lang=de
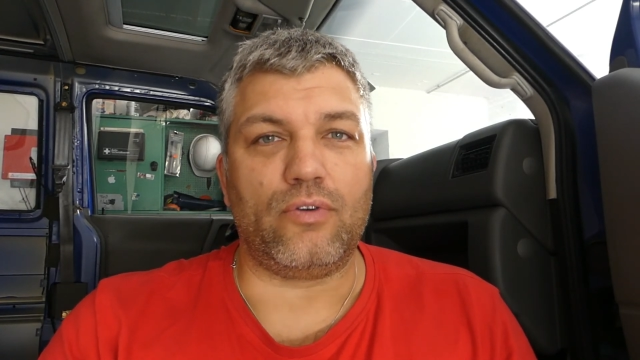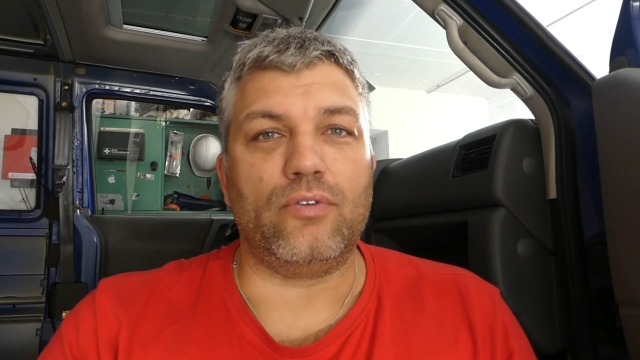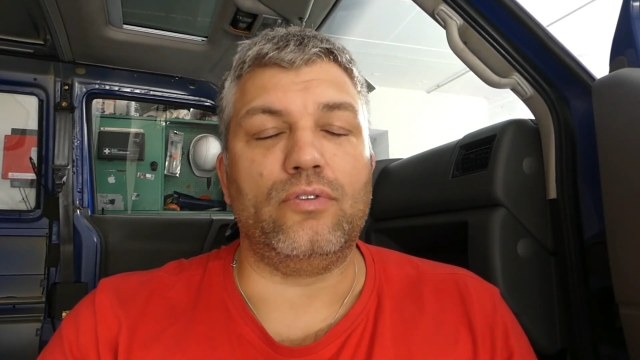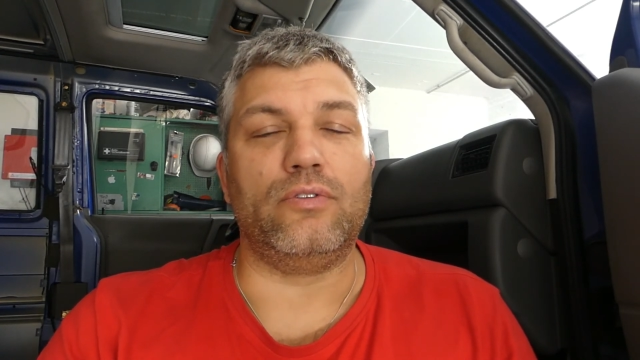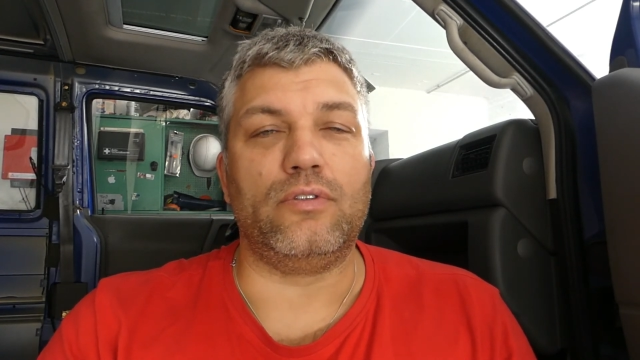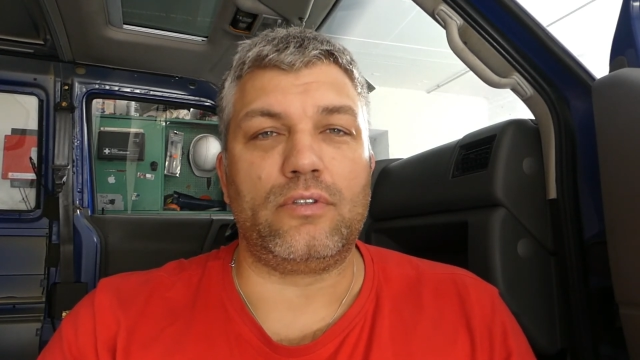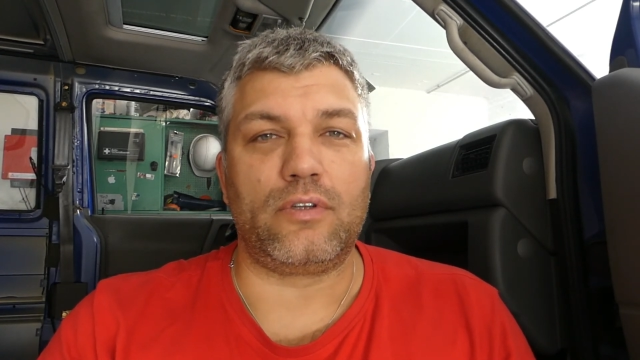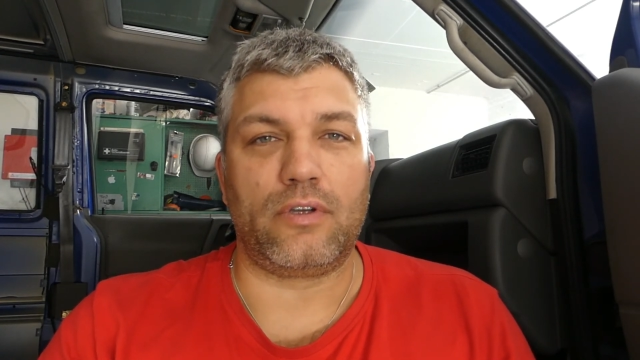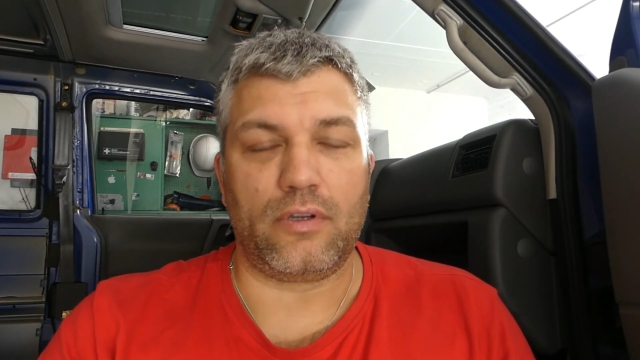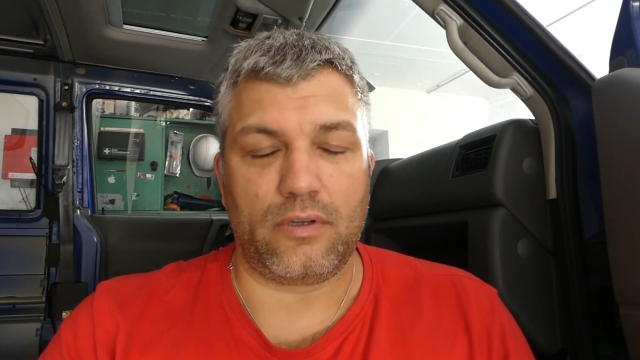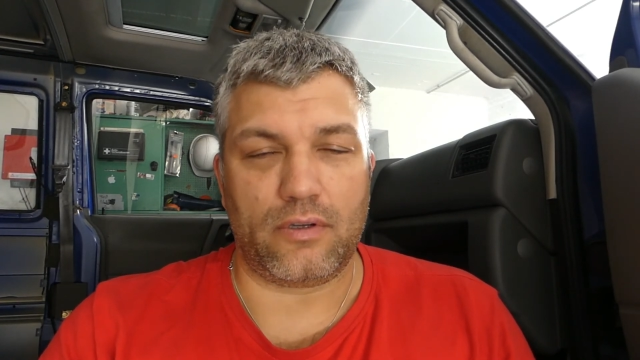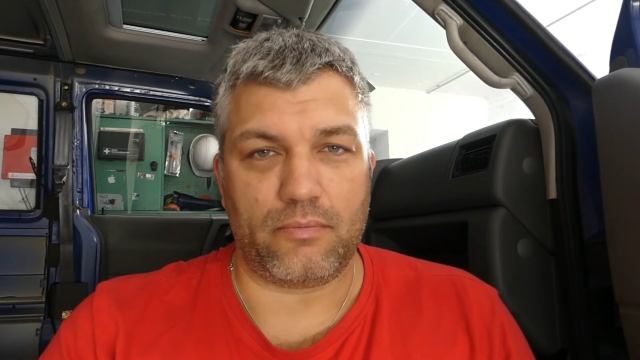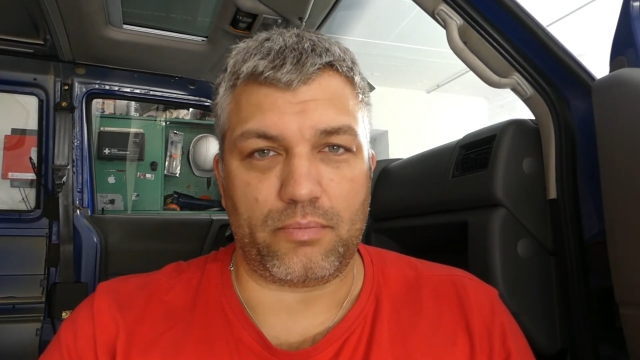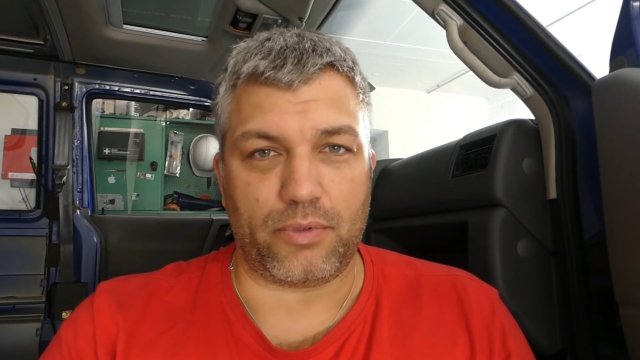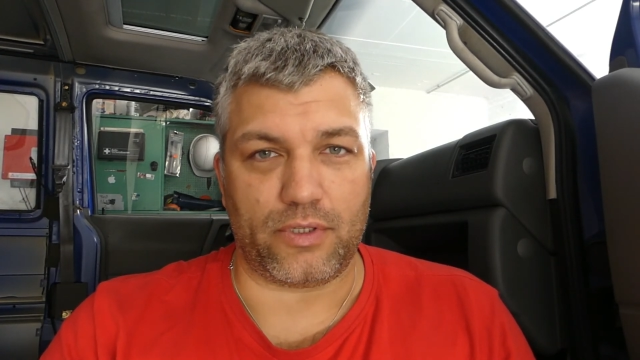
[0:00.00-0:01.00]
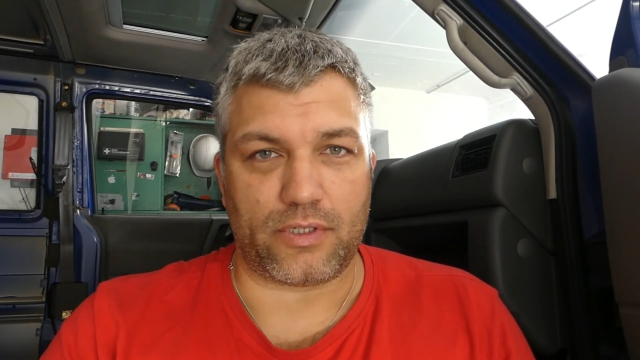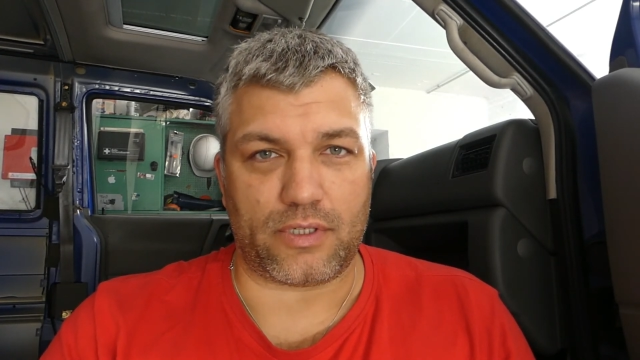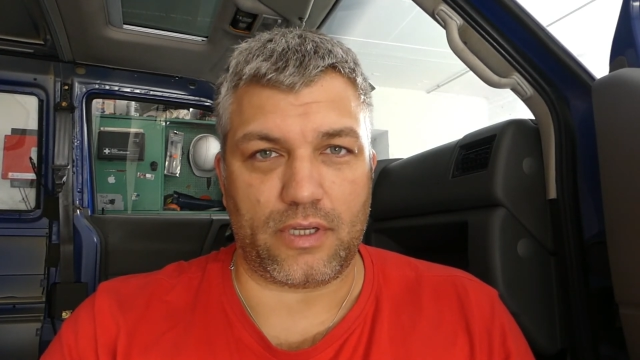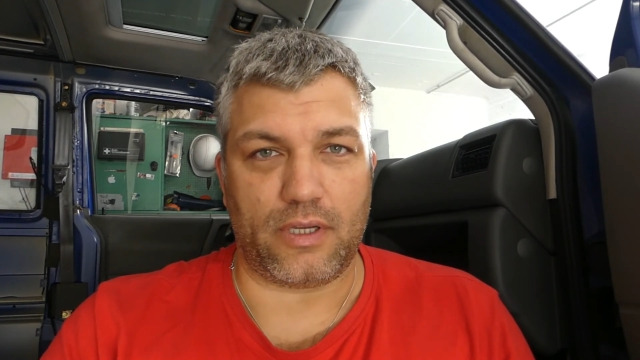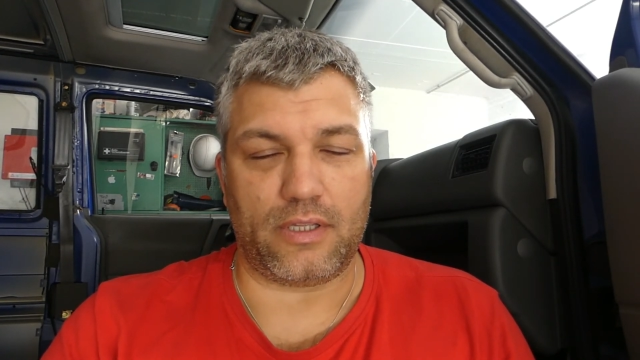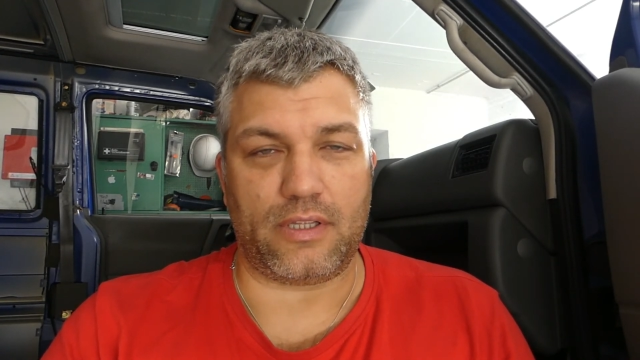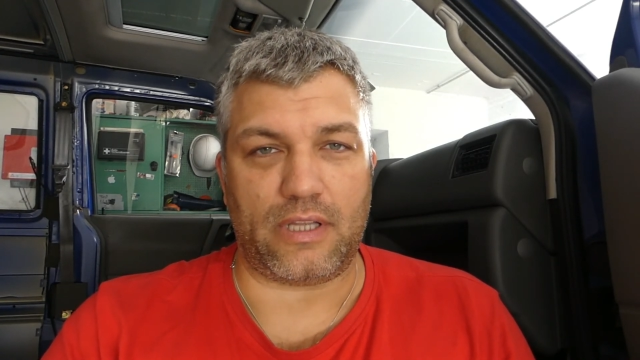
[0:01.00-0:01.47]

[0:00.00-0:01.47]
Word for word: und bis